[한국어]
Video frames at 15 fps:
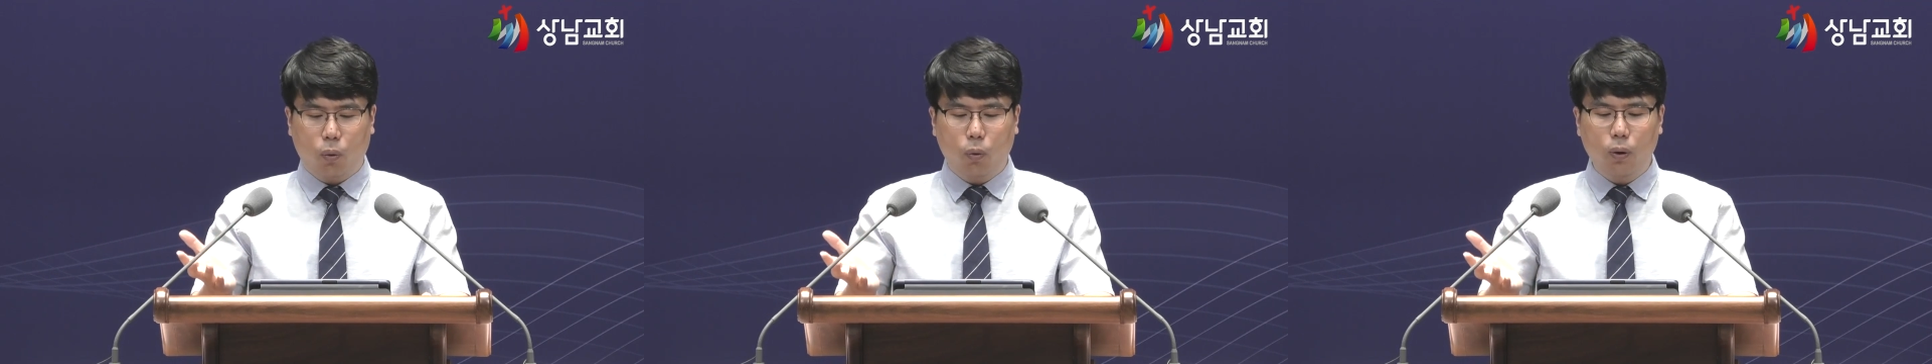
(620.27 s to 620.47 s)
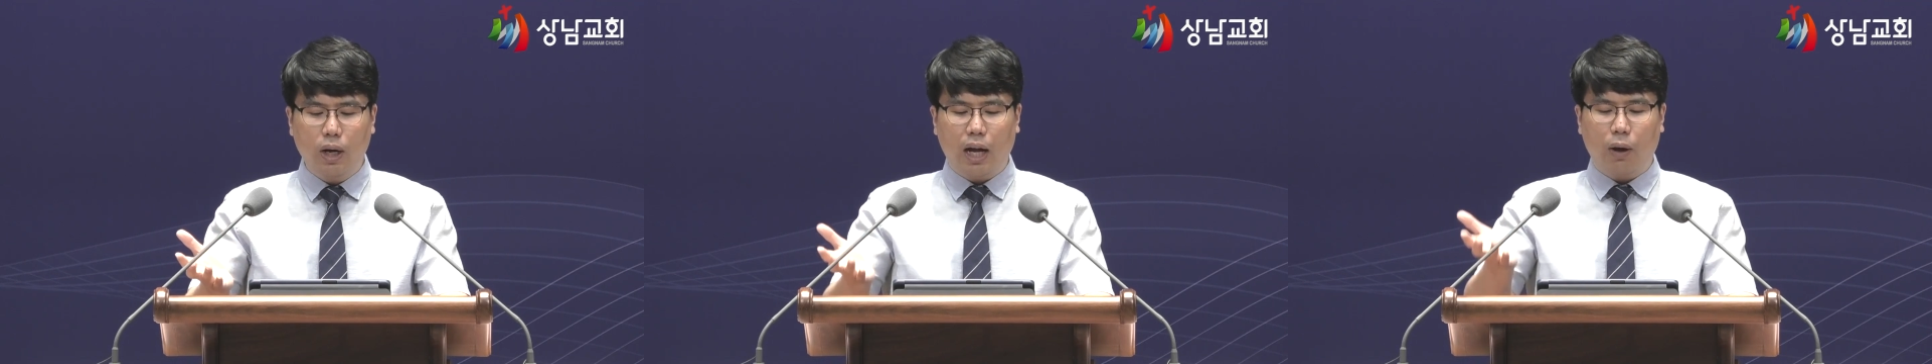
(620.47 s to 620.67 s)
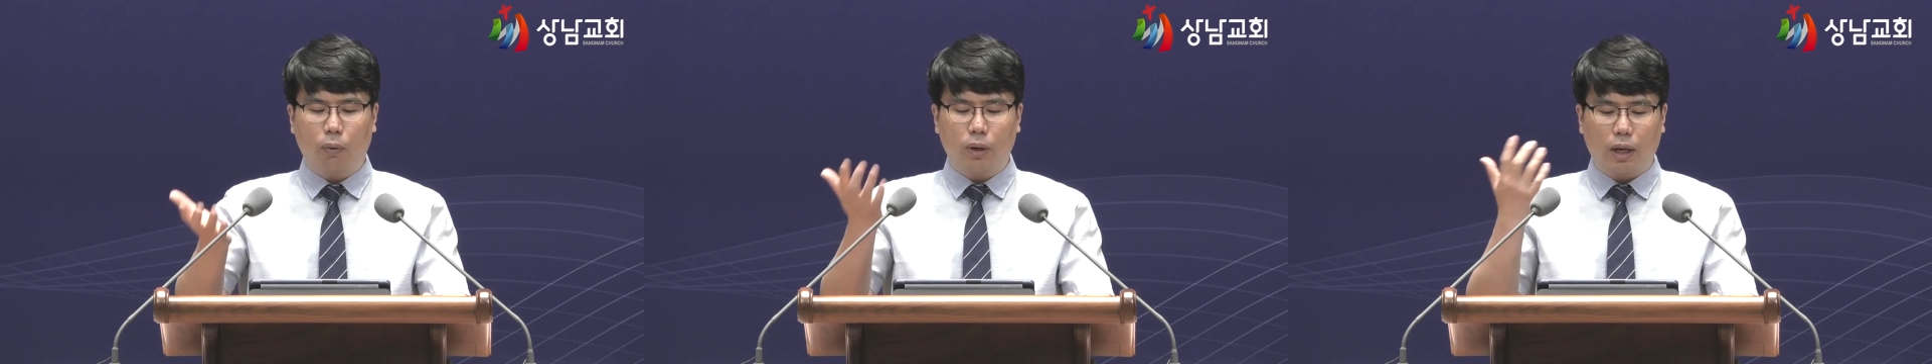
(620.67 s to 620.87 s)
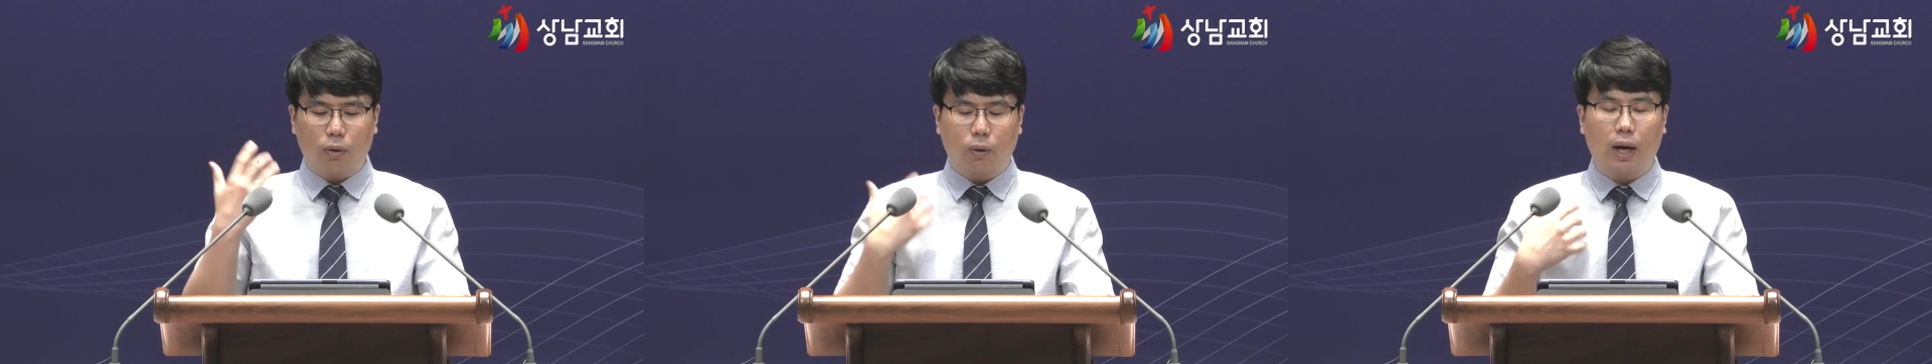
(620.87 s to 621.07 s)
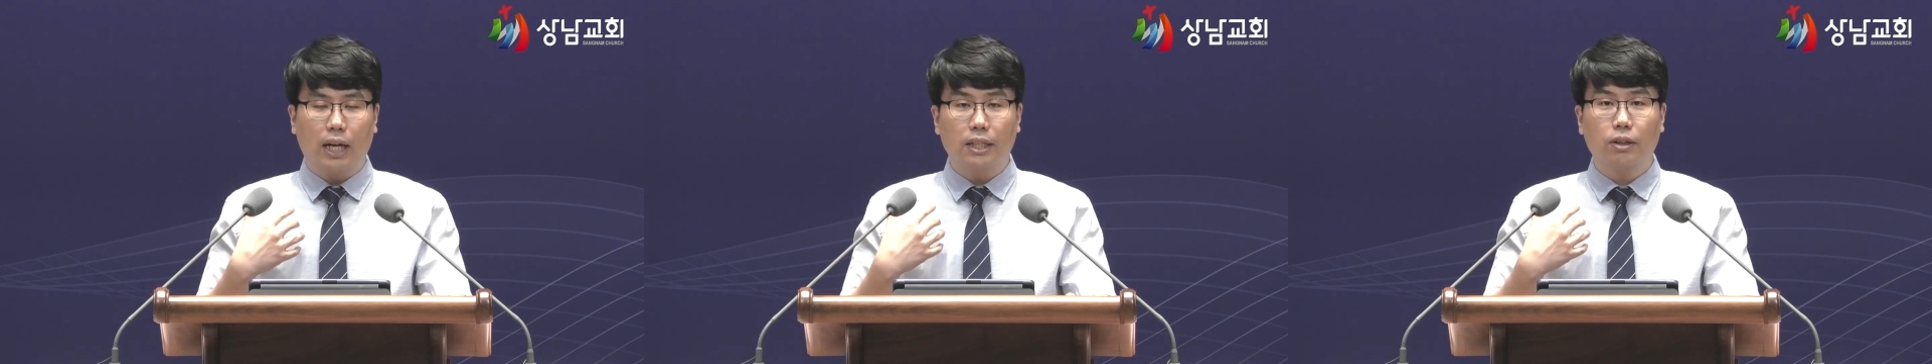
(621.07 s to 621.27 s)

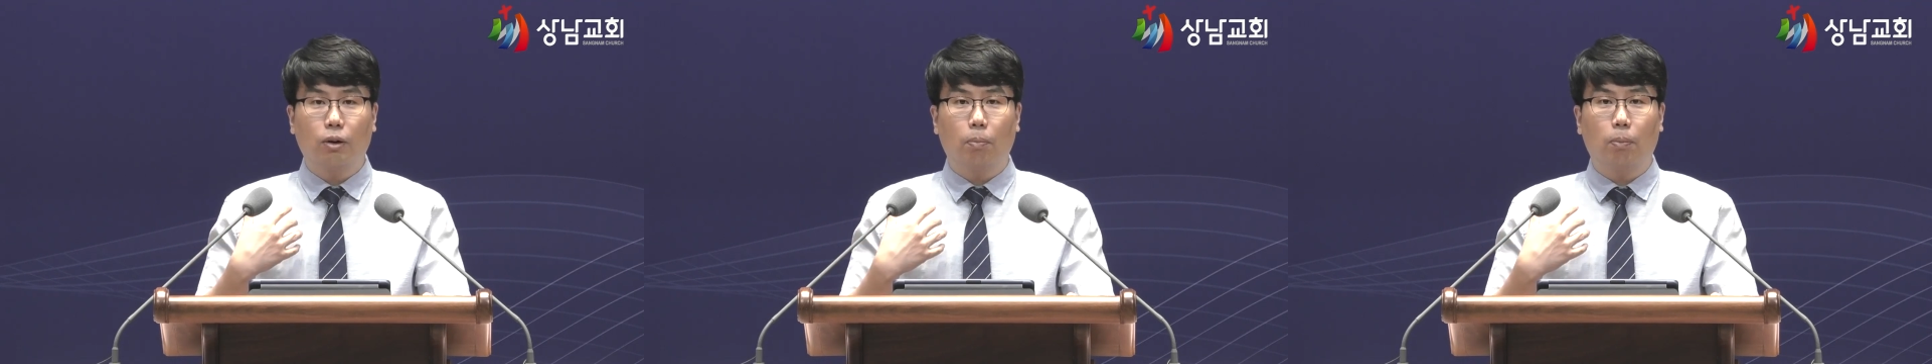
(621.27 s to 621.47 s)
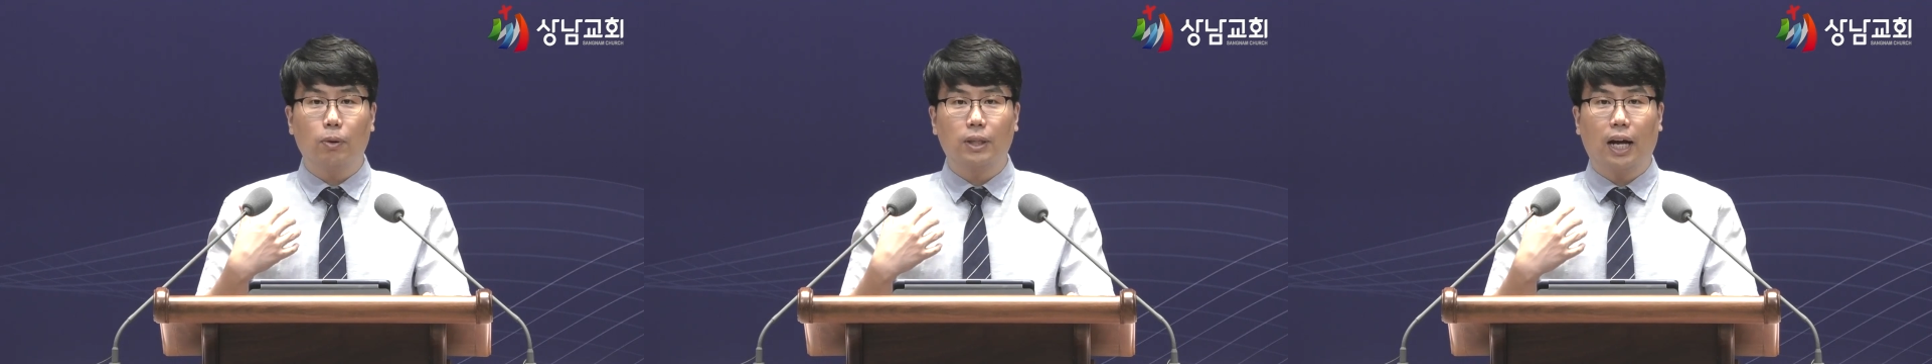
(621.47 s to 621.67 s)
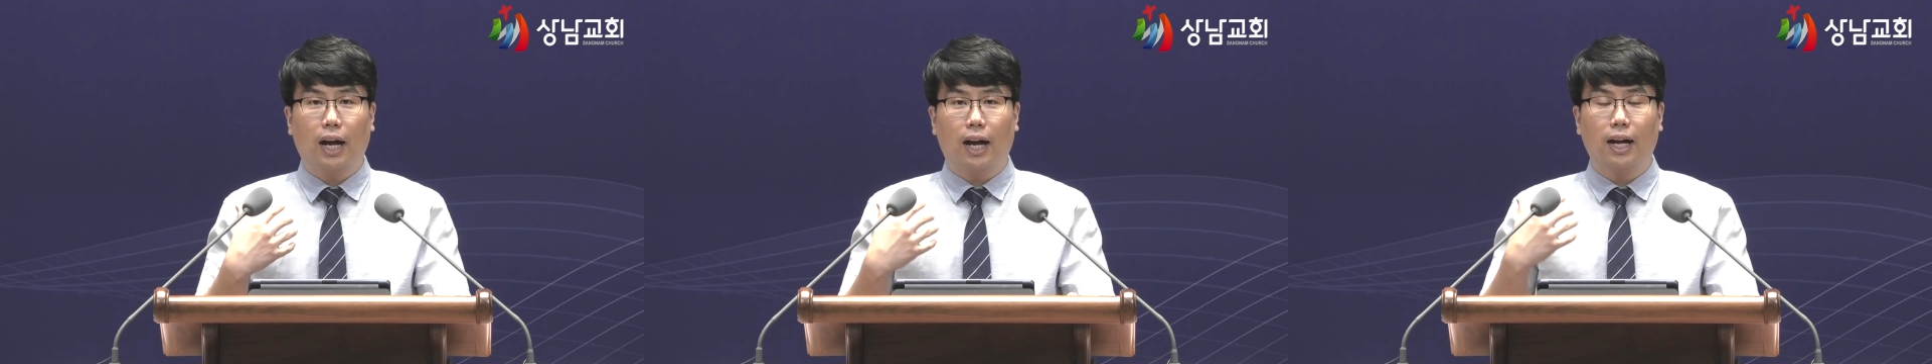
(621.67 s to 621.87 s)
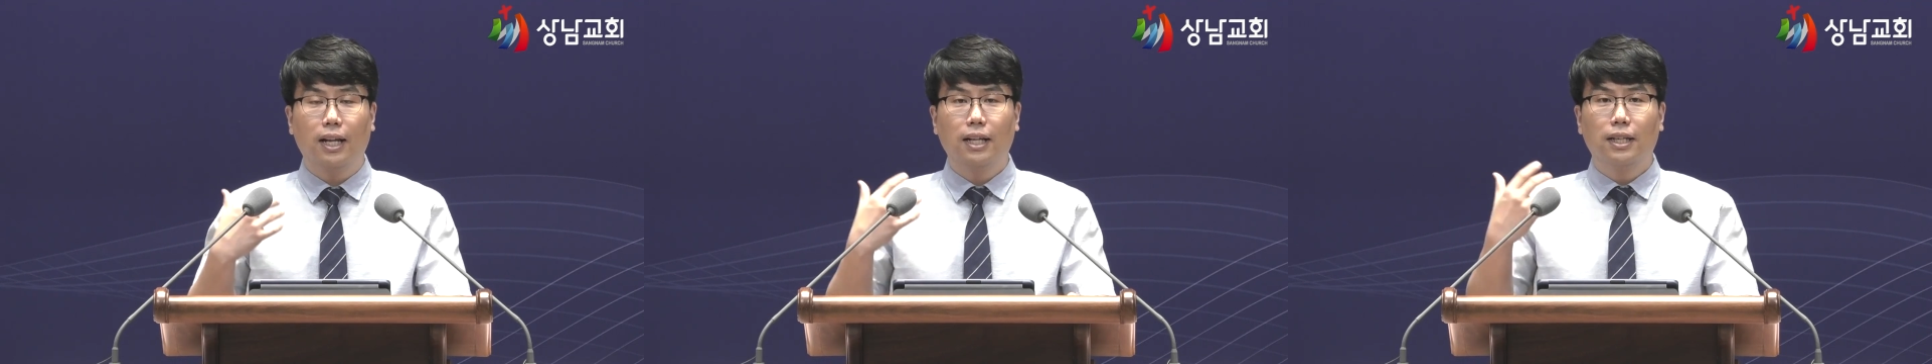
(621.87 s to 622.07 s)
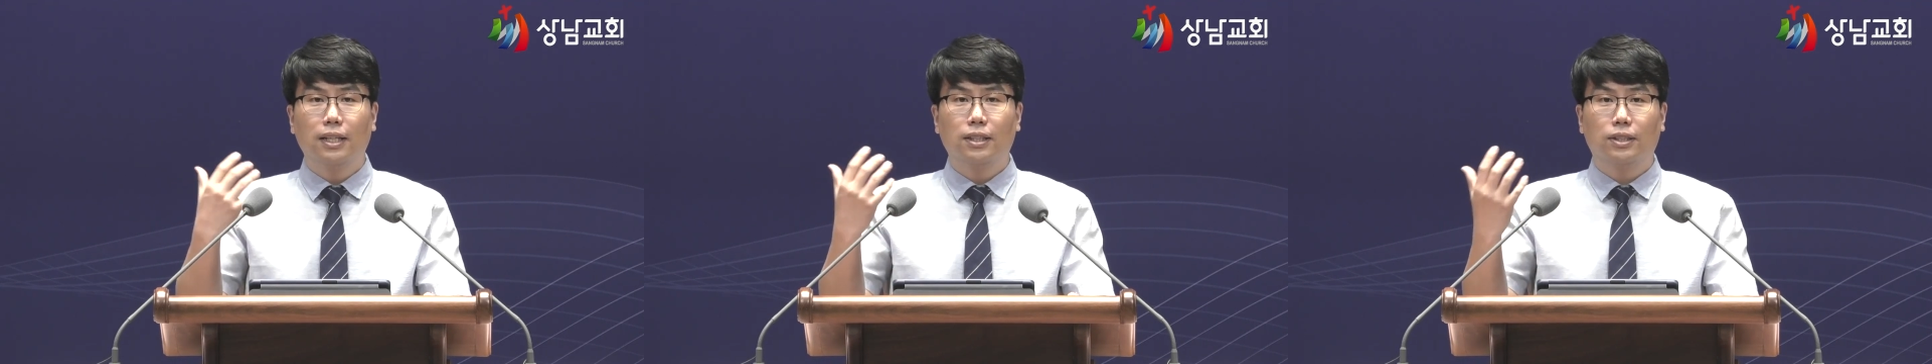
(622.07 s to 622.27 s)
올라오라고 하는 것보다